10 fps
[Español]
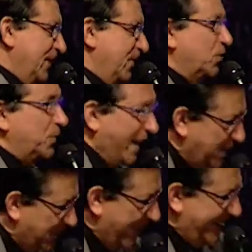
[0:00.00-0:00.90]
Nos va a
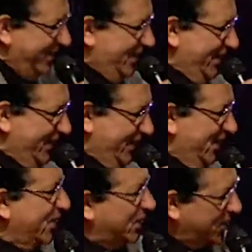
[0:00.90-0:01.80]
robar a nosotros.
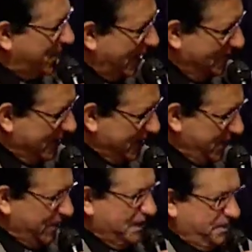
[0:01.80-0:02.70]
Nosotros somos la
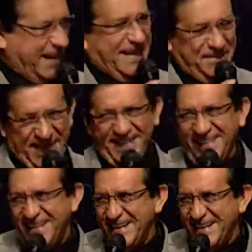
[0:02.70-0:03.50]
preciosa perla, amén.